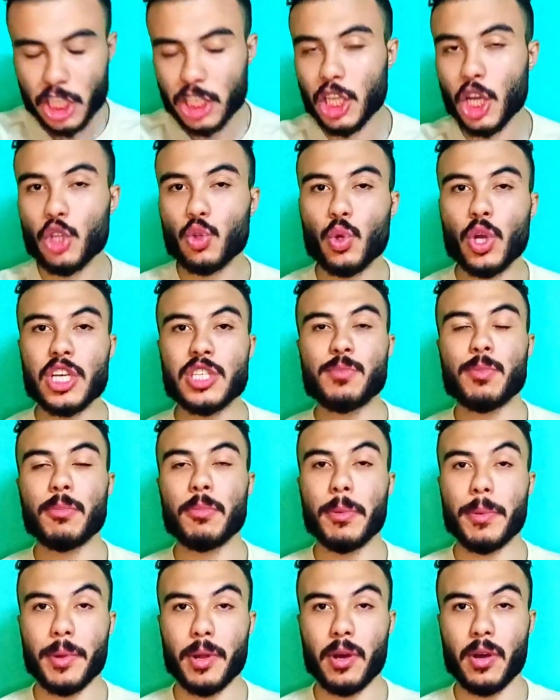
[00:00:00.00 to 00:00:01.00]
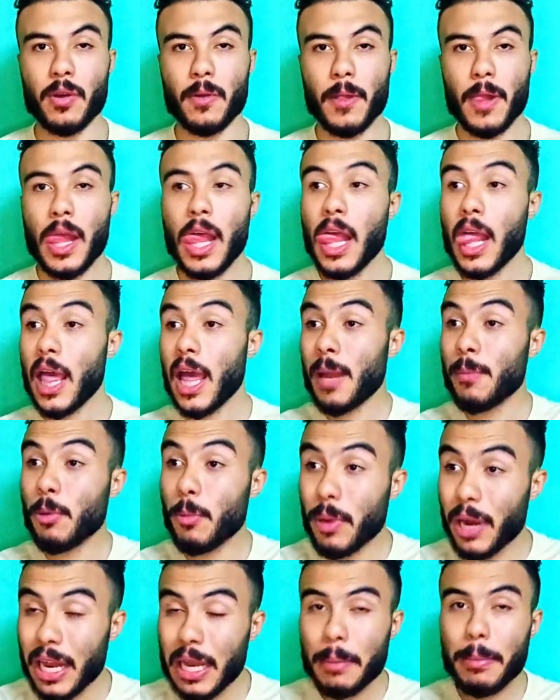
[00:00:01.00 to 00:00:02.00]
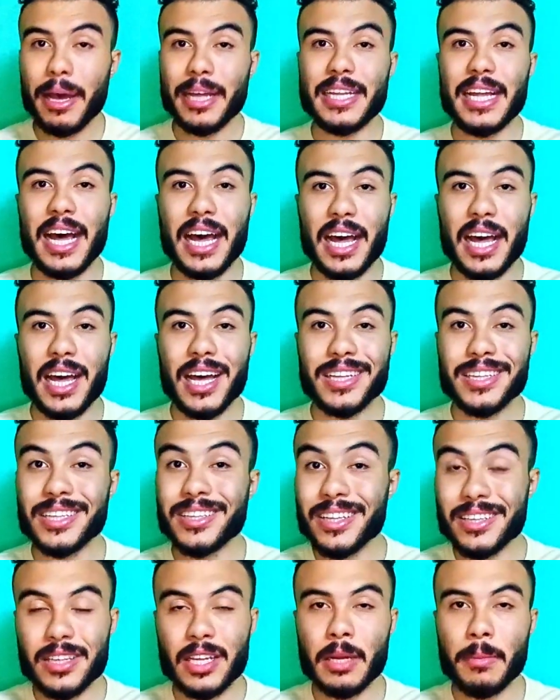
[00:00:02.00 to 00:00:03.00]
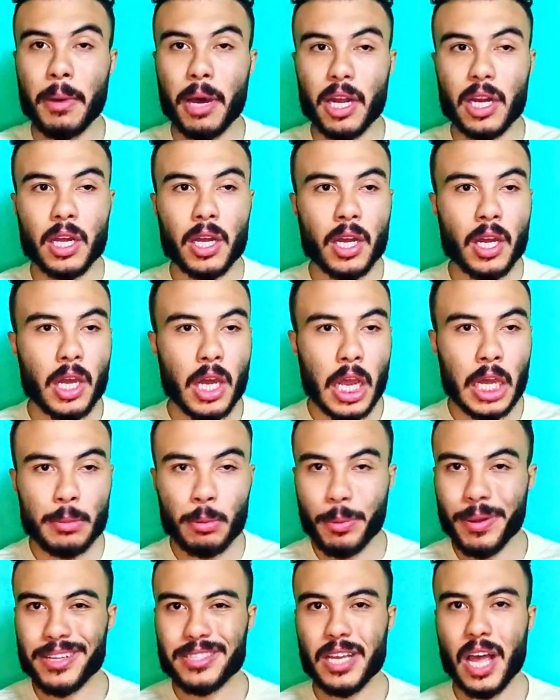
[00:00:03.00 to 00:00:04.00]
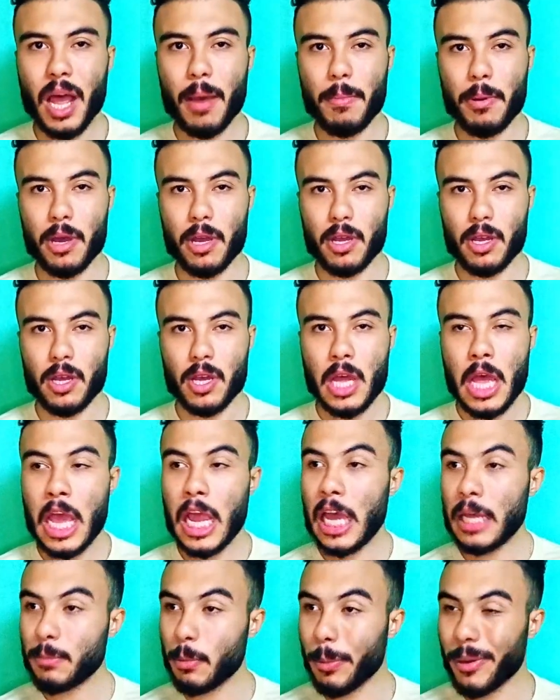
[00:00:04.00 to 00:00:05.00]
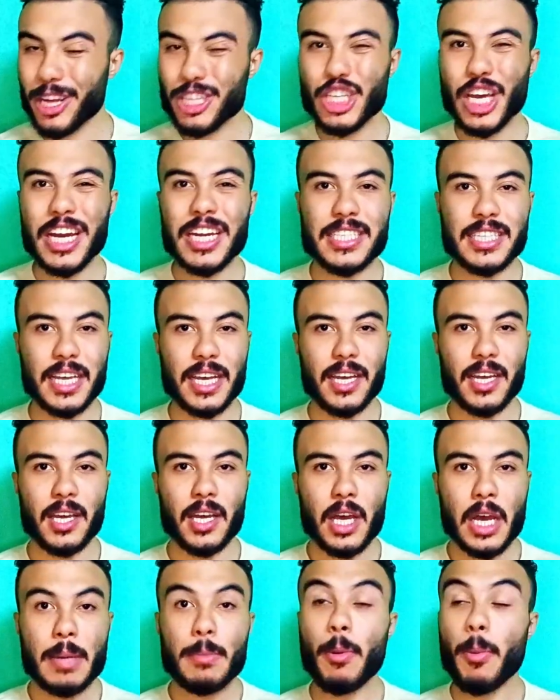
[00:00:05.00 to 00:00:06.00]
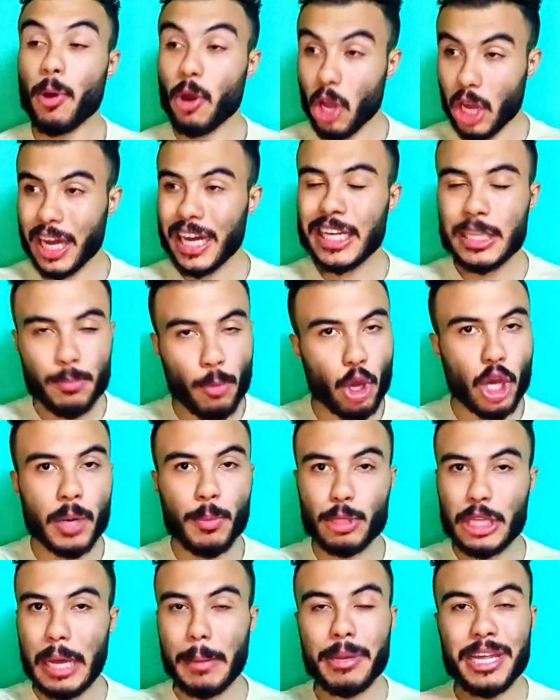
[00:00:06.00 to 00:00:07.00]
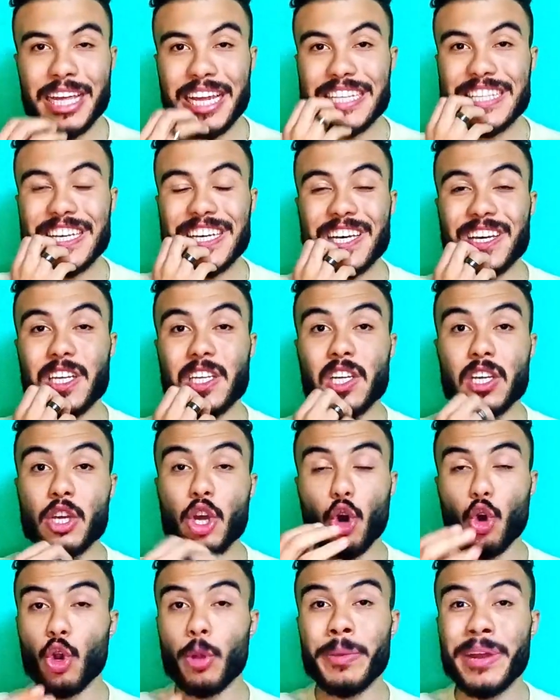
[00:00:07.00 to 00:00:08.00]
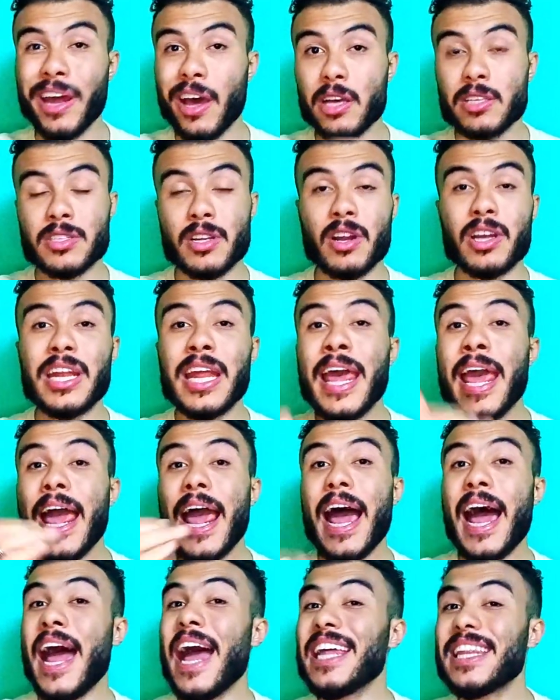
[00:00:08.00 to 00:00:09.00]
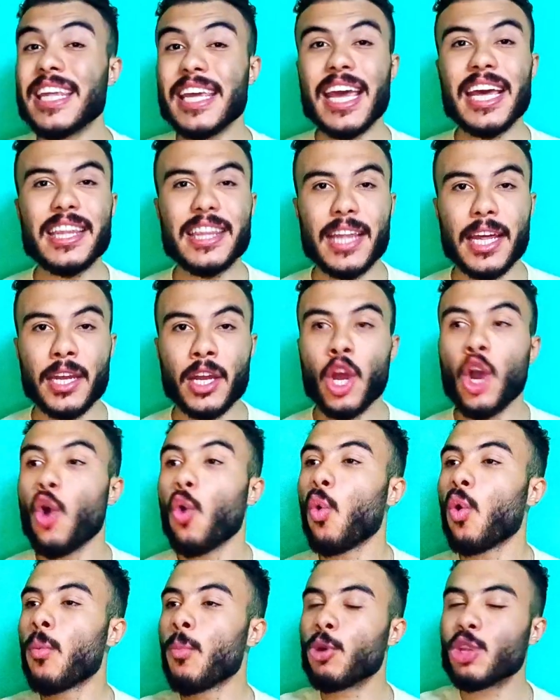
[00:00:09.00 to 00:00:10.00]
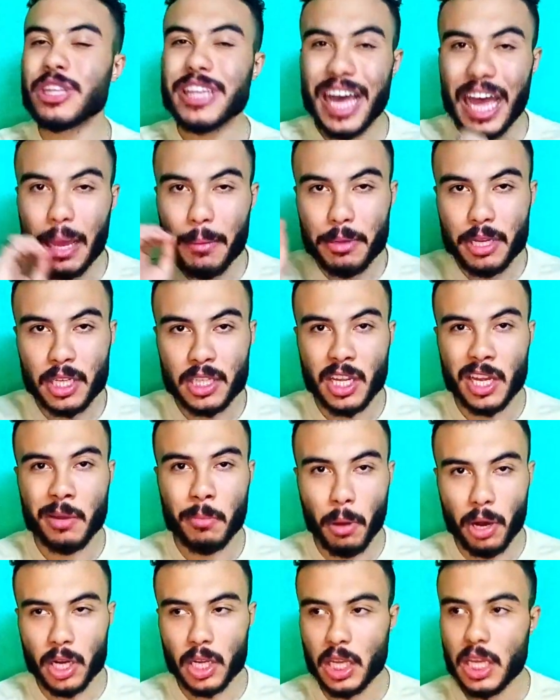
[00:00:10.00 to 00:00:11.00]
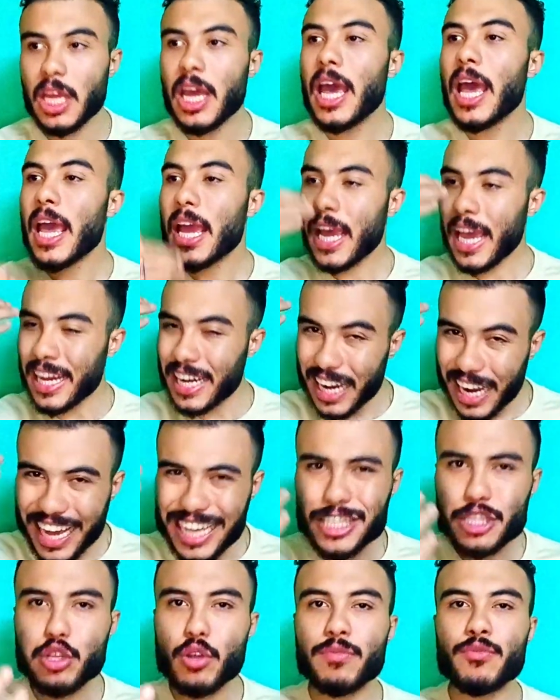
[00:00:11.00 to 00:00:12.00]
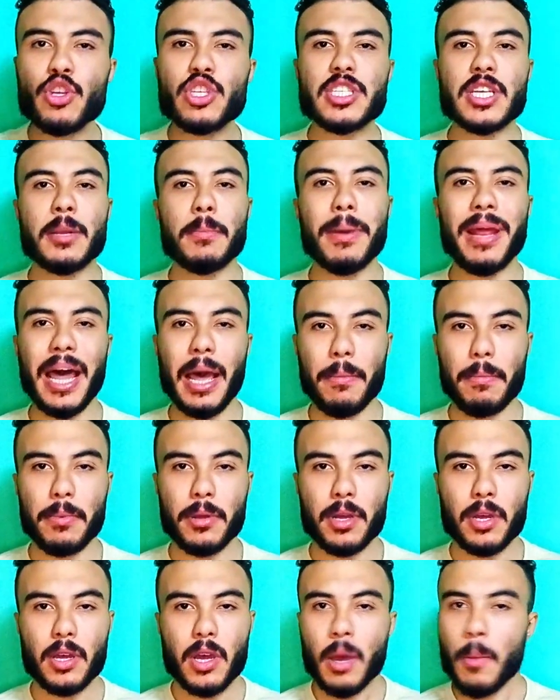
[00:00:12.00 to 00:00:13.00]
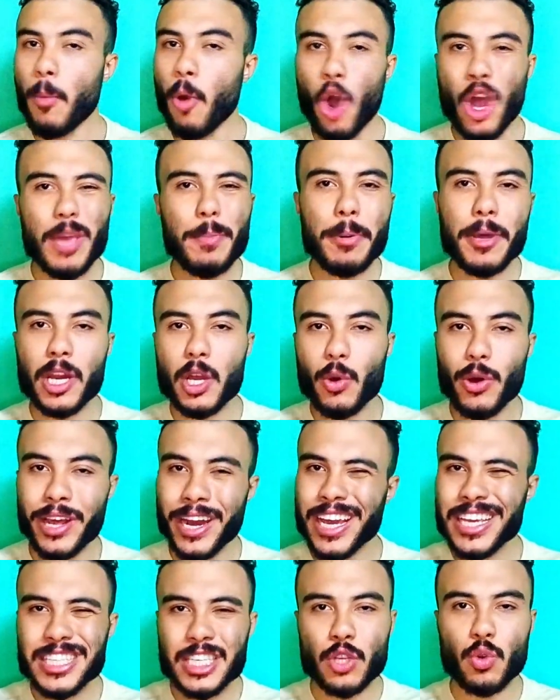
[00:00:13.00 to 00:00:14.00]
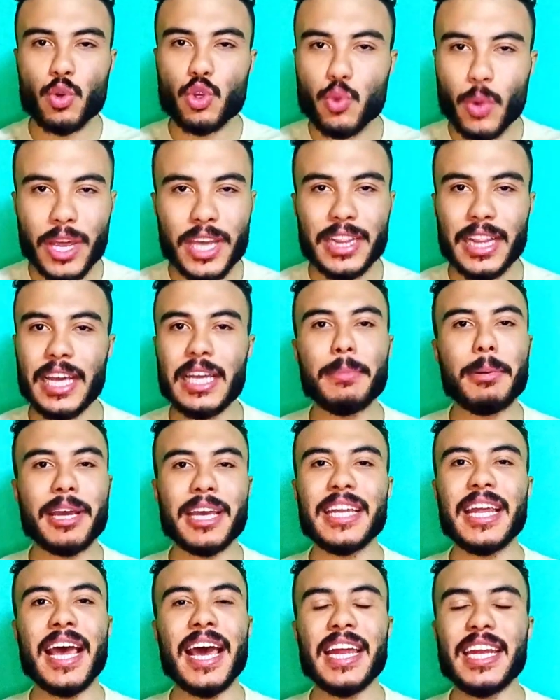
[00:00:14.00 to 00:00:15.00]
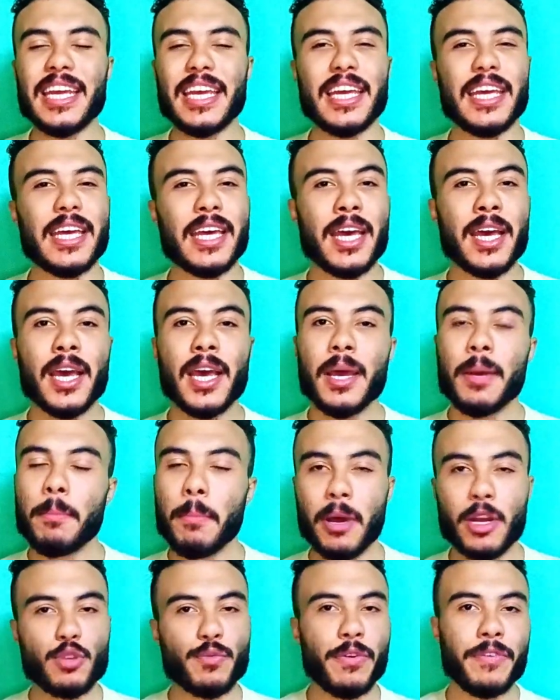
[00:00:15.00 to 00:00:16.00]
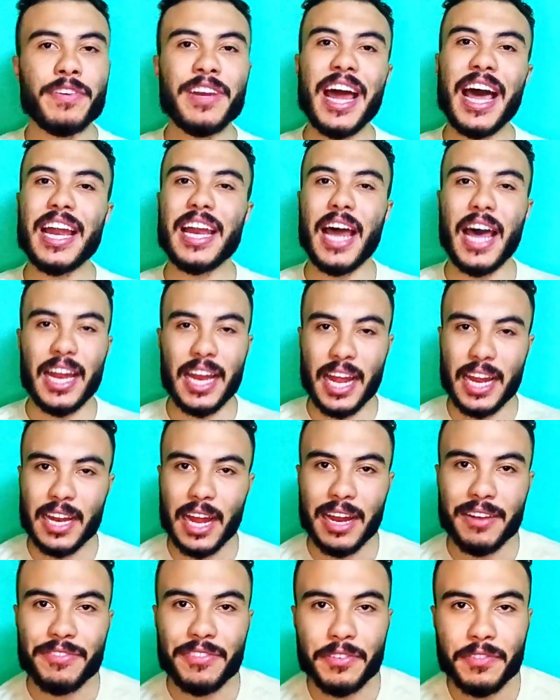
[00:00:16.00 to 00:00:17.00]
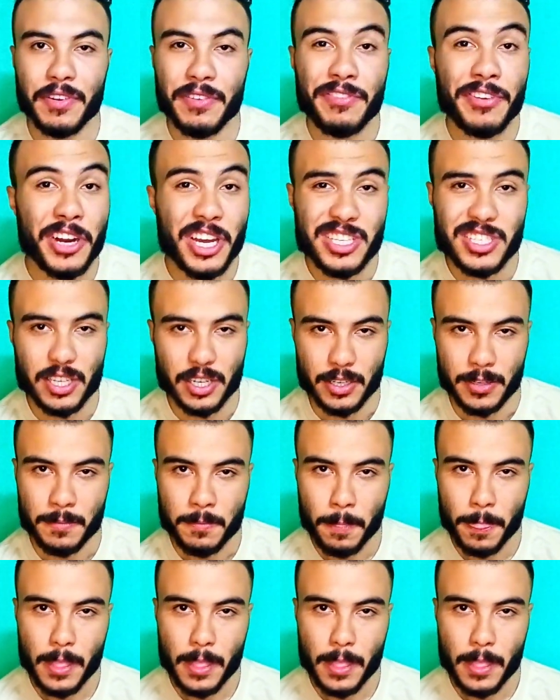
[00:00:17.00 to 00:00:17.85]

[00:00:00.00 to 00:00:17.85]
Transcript: اتسطرت وكسب المباراه المباراه اللي بعدها ضد الدنمارك كانت مباراه صعبه كانت مباراه شرسه مباراه كانت ممكن المنتخب الانجليزي يخرج منها خسران عادي جدا والمنتخب الدنماركي كان غسله في نص الملعب بهويبرج وريكسن وشويه لعيبه كده يعني مرفوفين على على, على في الفريزر